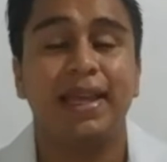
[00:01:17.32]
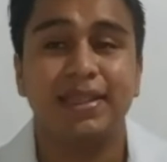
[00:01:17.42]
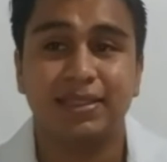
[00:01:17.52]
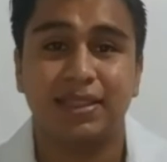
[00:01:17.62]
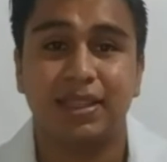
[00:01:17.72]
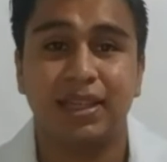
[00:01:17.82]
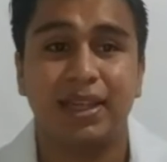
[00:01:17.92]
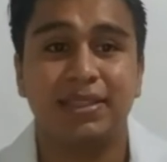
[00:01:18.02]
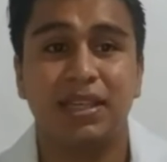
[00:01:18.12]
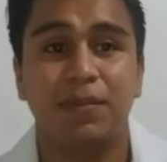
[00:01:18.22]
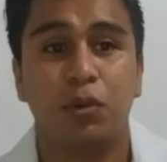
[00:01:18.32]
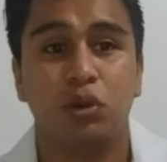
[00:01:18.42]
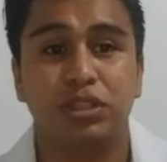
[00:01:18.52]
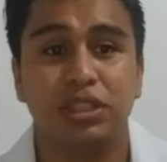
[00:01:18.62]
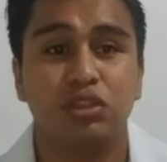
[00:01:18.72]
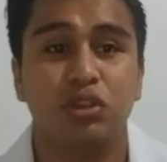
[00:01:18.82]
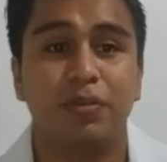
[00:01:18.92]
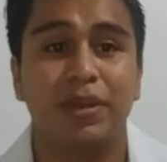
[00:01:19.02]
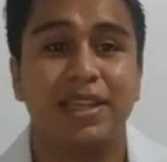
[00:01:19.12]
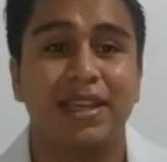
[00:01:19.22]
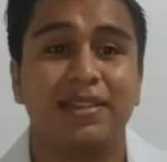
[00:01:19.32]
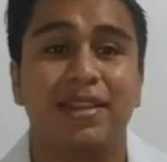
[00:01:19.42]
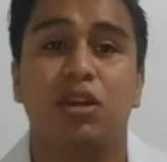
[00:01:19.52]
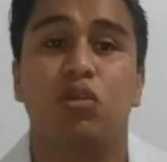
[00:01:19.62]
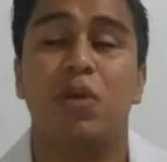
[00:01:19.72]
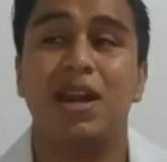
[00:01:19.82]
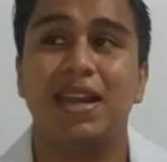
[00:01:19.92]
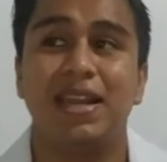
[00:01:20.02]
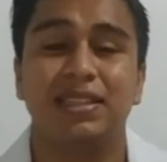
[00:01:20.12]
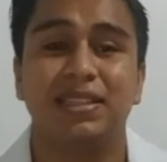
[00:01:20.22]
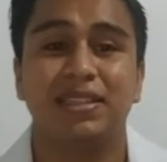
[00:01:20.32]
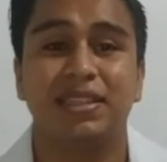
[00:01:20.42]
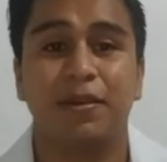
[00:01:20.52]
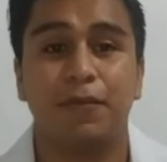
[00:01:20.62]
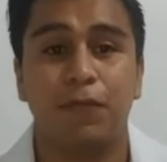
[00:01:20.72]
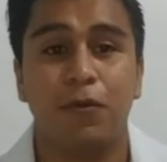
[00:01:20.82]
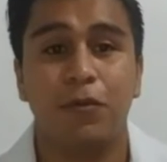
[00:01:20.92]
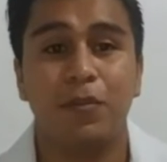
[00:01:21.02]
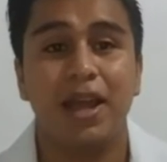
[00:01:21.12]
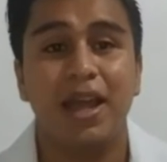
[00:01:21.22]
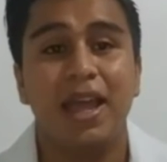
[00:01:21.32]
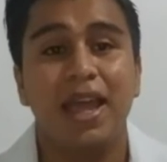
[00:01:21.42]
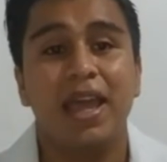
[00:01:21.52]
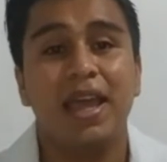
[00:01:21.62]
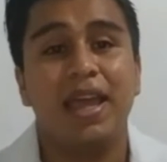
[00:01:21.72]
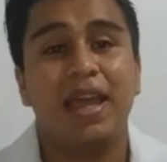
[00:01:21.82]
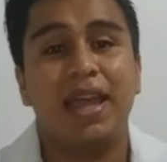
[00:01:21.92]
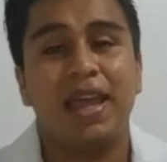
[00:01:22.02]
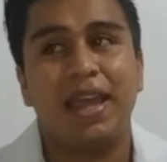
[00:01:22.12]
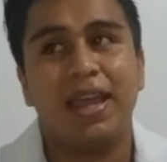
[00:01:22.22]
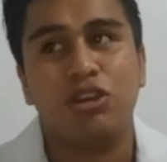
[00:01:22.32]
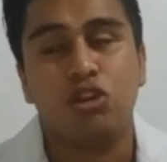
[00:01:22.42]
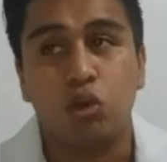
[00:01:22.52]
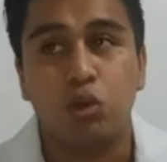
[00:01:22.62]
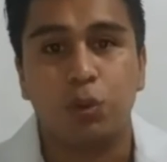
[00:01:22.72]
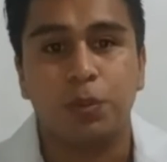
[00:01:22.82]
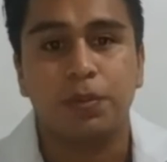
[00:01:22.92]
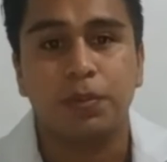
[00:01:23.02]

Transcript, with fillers: Este es el proceso mediante el cual la leche se transforma en yogur